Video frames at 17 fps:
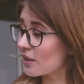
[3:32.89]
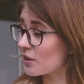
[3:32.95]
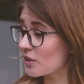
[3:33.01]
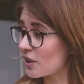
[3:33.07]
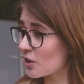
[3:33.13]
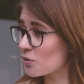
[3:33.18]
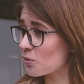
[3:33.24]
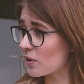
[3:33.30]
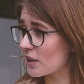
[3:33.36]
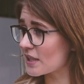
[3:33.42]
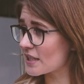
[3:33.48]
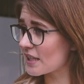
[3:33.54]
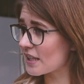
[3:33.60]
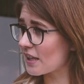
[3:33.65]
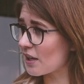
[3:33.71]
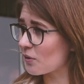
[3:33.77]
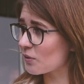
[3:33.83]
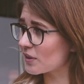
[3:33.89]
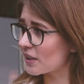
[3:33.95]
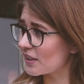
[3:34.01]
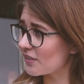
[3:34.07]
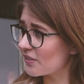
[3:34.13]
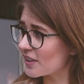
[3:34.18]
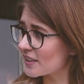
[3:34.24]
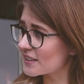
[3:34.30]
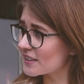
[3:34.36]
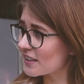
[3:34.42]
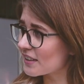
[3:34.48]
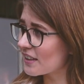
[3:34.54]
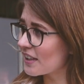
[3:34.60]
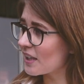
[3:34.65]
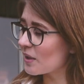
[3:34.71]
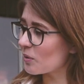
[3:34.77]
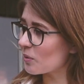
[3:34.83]
наш украинский какой-то инвестор,
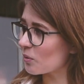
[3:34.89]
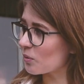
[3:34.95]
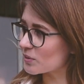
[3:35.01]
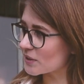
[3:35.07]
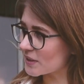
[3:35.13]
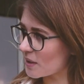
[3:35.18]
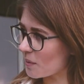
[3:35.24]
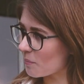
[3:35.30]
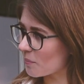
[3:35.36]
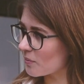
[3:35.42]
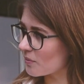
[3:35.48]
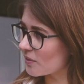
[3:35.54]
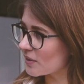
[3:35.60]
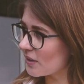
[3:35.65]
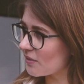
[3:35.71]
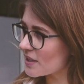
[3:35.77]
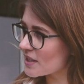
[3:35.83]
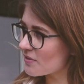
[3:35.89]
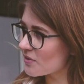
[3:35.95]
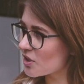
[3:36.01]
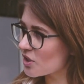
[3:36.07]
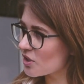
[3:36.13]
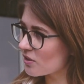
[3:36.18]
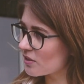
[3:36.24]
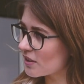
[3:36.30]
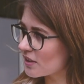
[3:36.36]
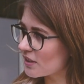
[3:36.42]
он сам на вас вышел,